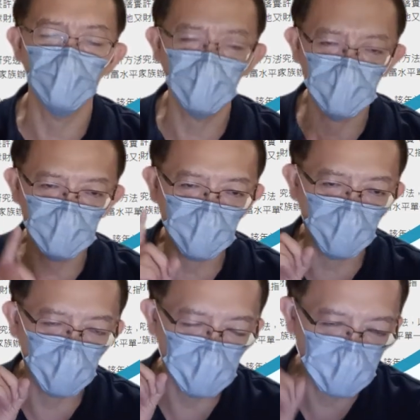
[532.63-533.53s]
共是
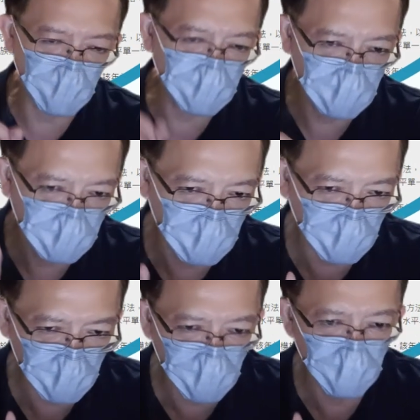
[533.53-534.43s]
超过三十
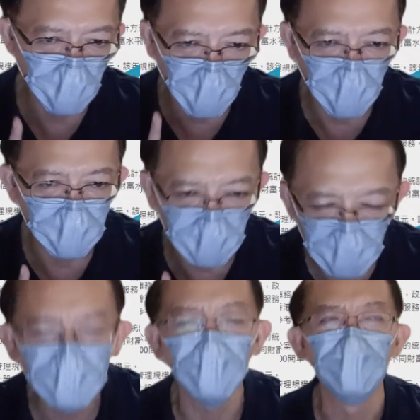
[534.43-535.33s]
一万
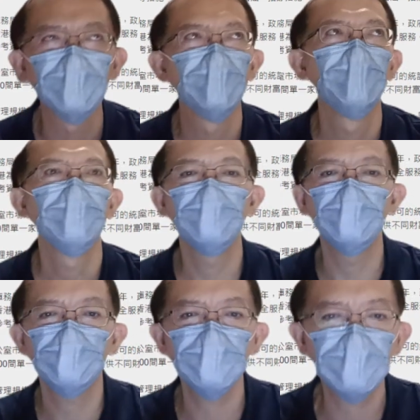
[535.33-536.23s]
亿。也
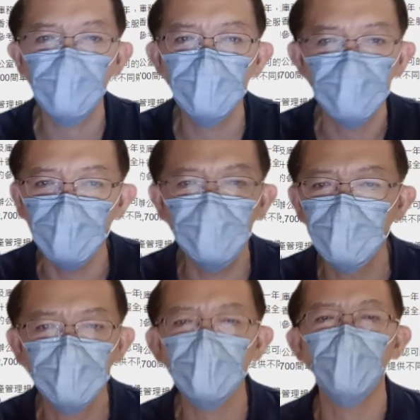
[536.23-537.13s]
就是三十一
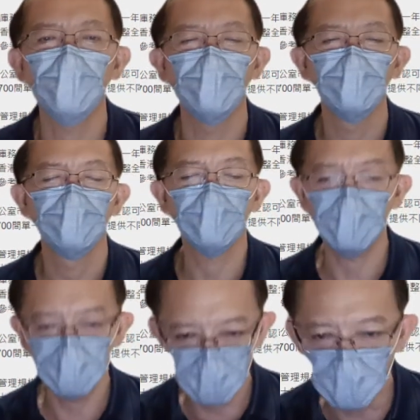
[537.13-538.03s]
兆啊，
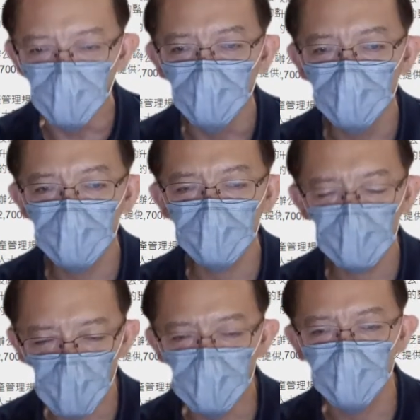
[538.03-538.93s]
港币，这
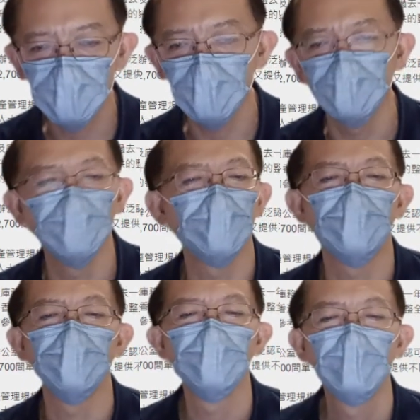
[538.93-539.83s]
吓死人了哦。